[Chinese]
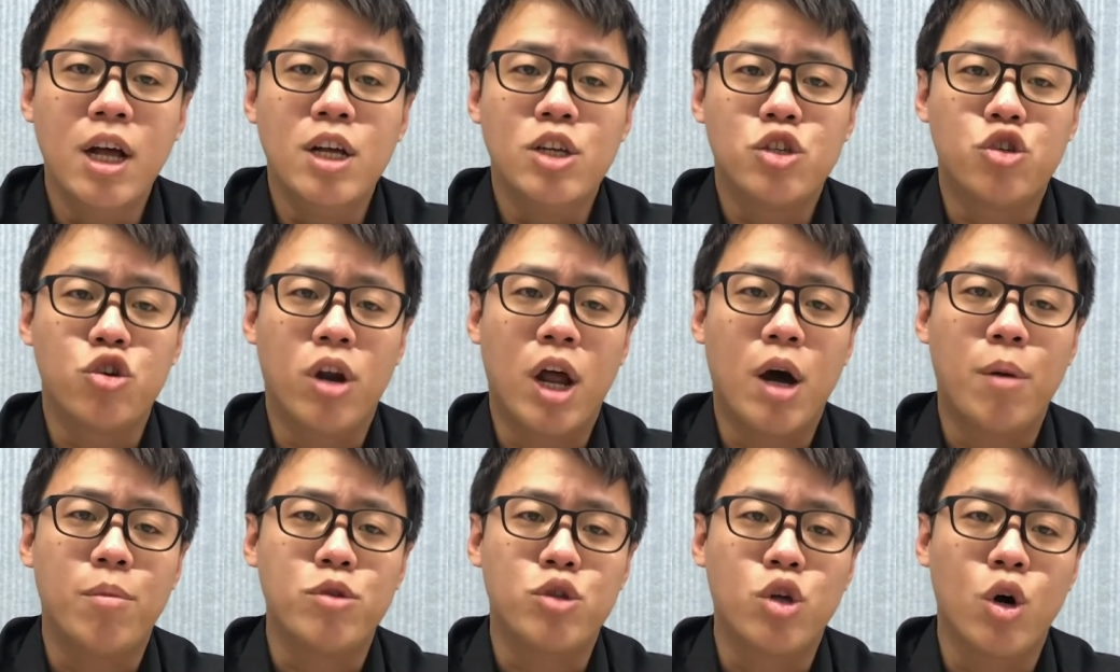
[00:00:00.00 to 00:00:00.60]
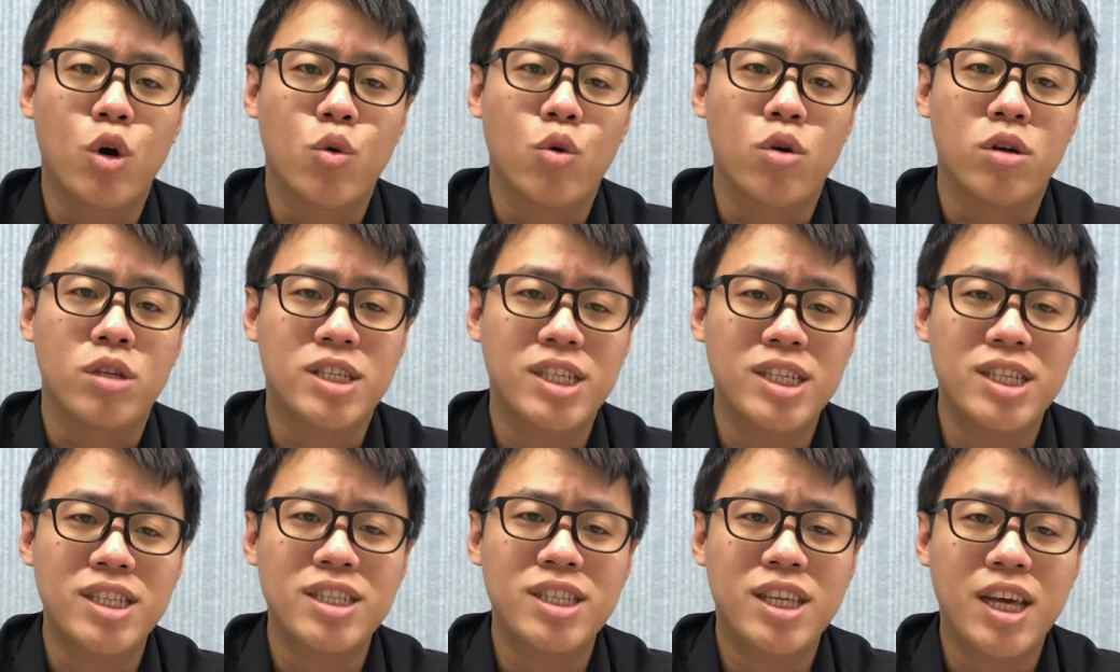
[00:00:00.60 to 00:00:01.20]
就让我们透过
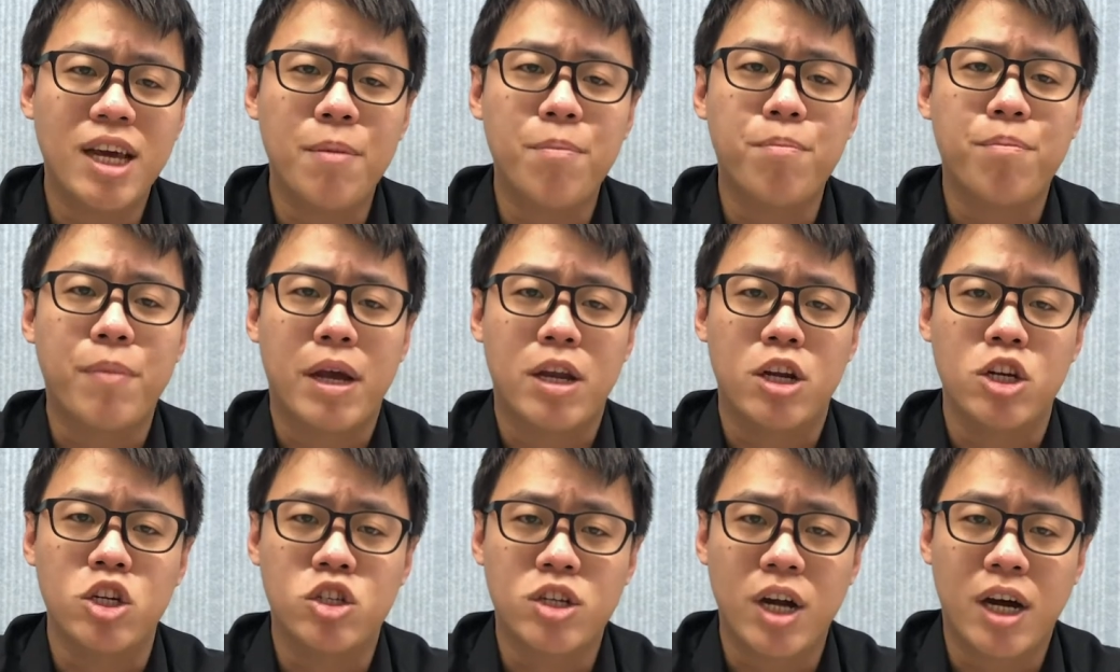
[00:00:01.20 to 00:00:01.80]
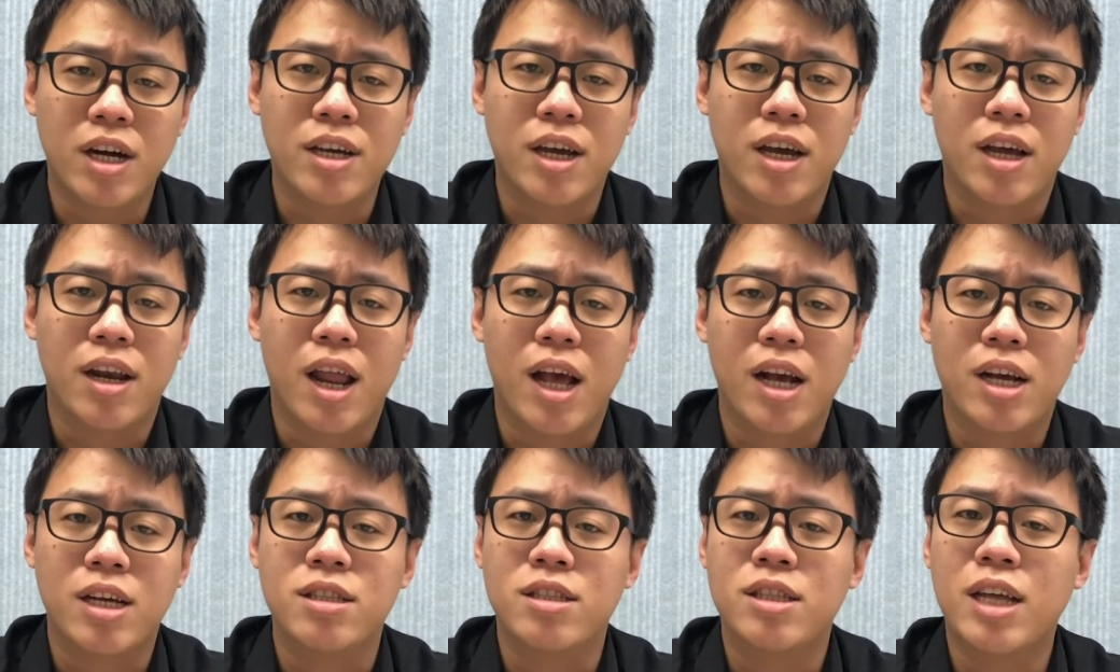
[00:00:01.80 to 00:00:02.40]
今天每日商业
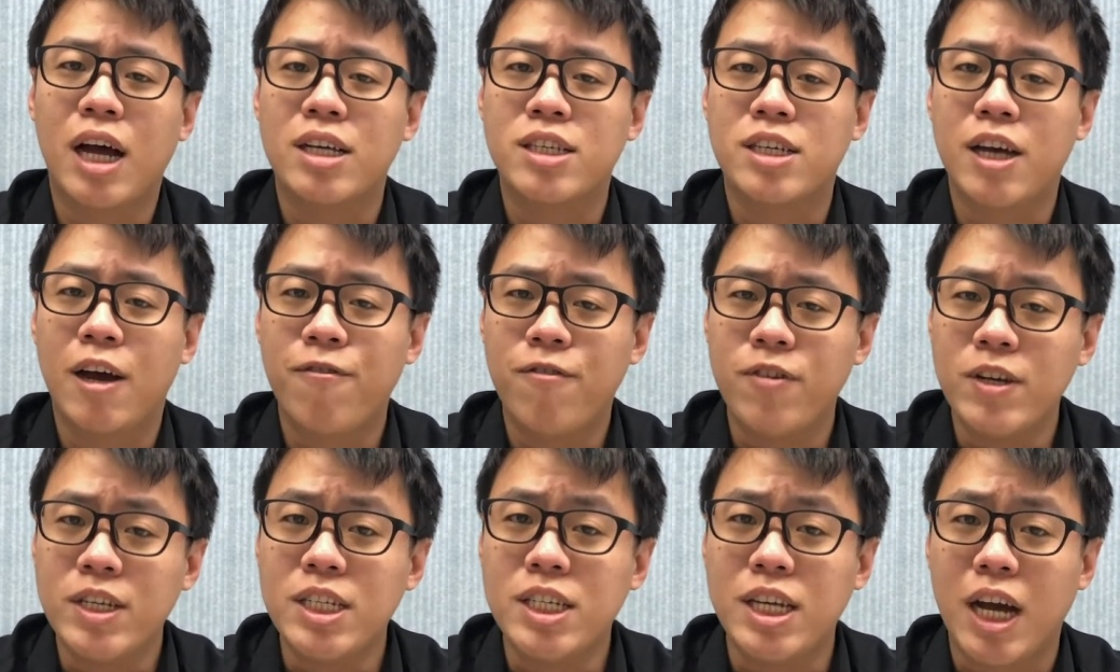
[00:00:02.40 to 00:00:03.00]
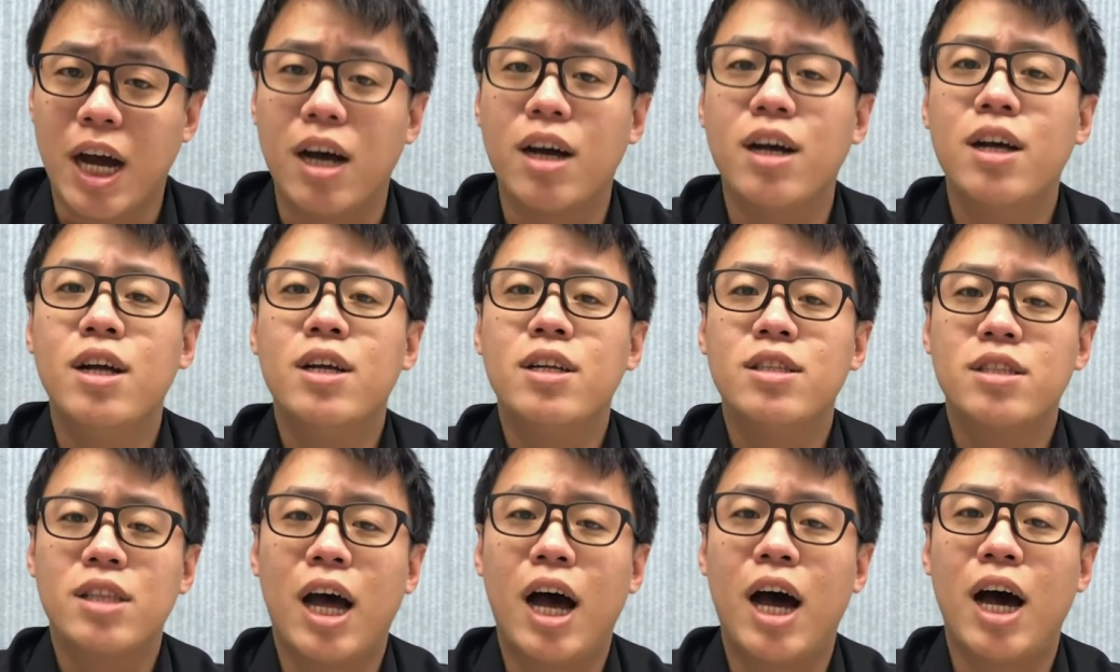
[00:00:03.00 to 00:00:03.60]
来跟大家分享
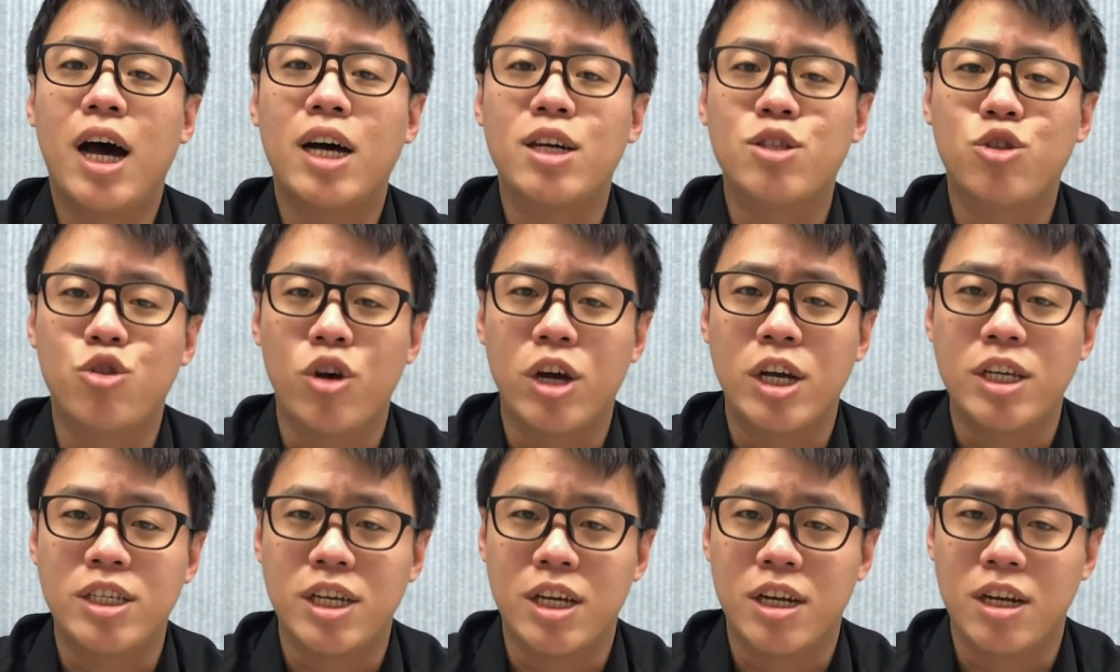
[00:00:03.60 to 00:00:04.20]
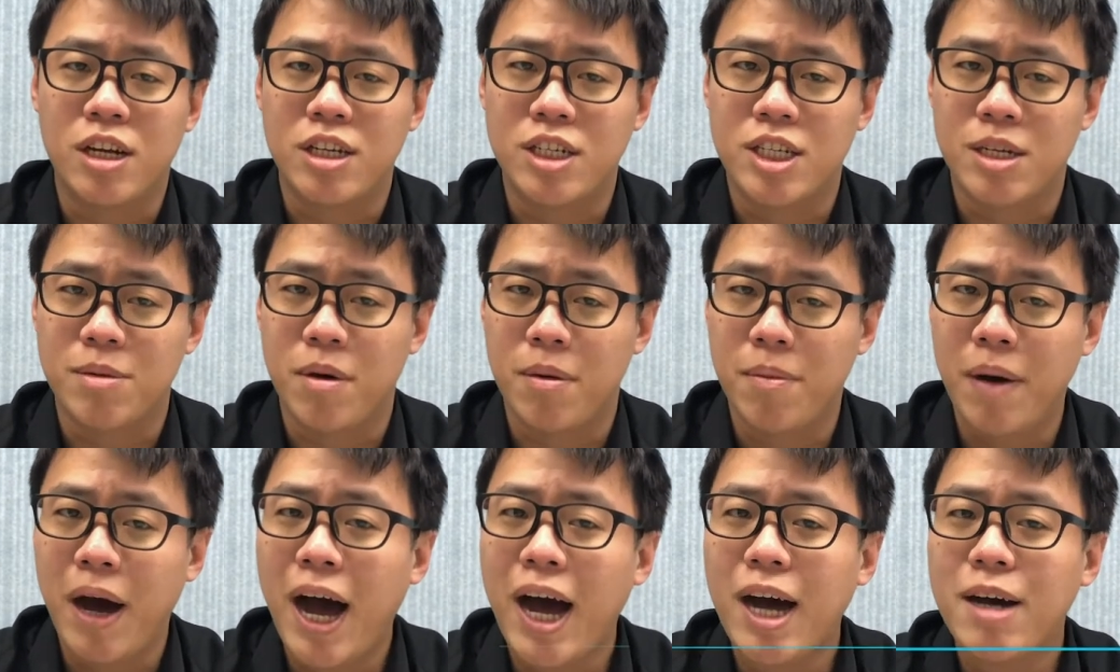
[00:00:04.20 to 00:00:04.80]
他推荐了什
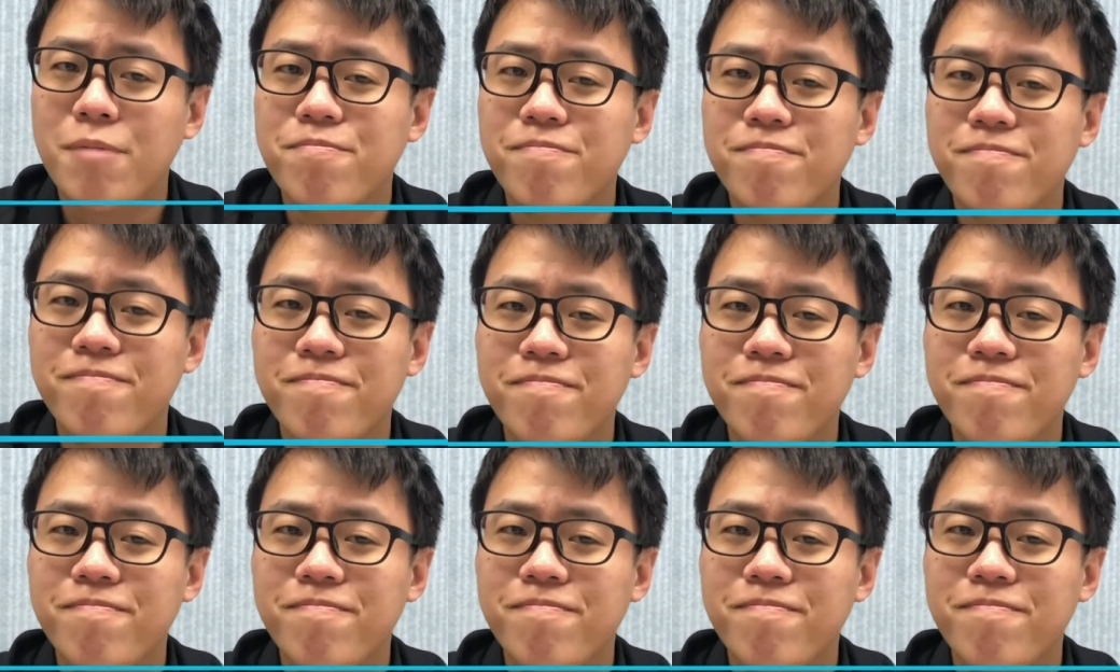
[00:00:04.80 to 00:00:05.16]
么吧。